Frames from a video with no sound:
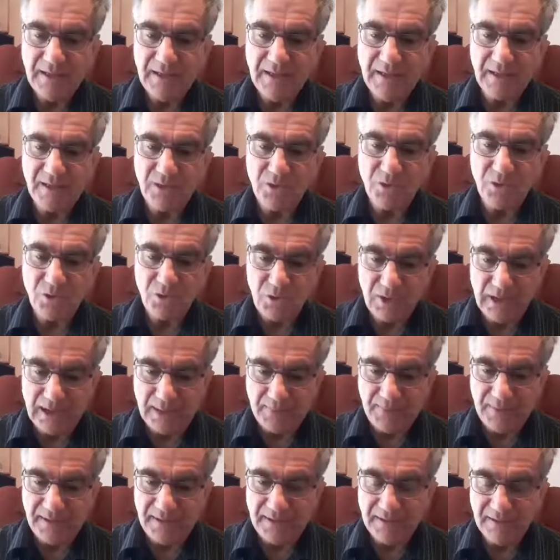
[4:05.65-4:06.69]
et que tu leur
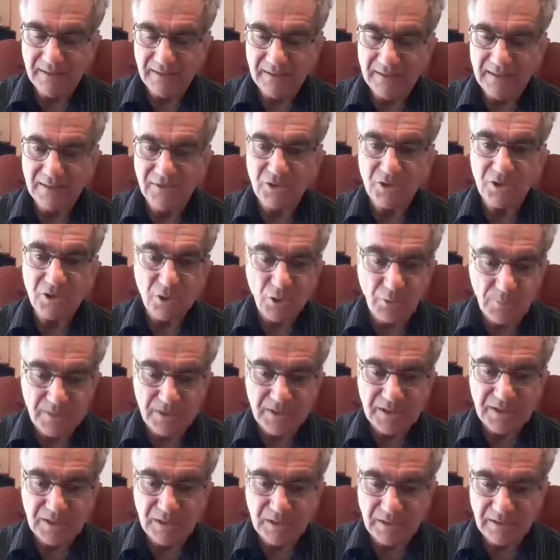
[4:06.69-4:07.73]
rappelles qu'ils ne sont
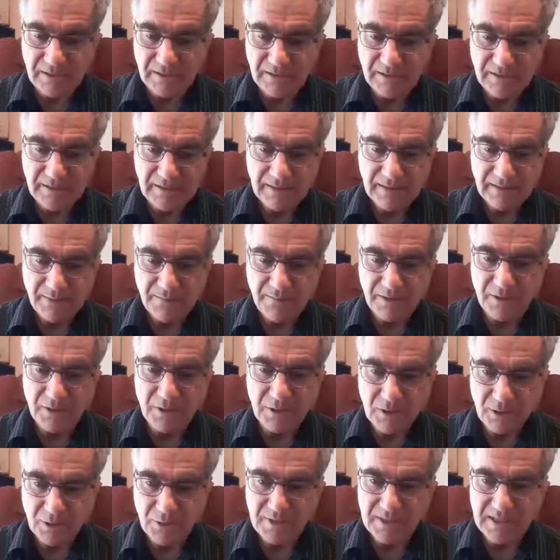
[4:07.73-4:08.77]
pas seuls, mais que
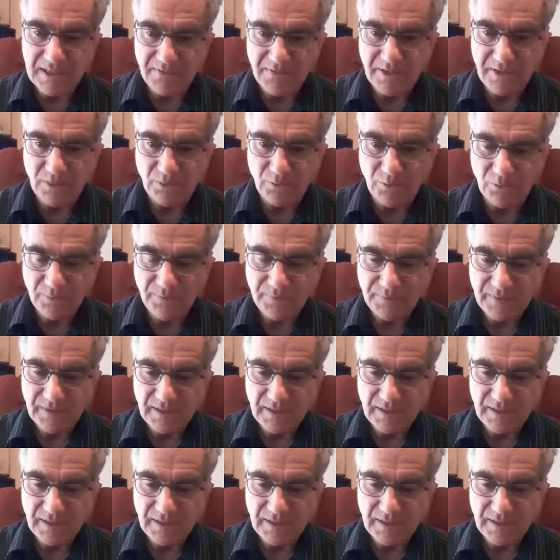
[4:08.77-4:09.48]
tu es avec eux.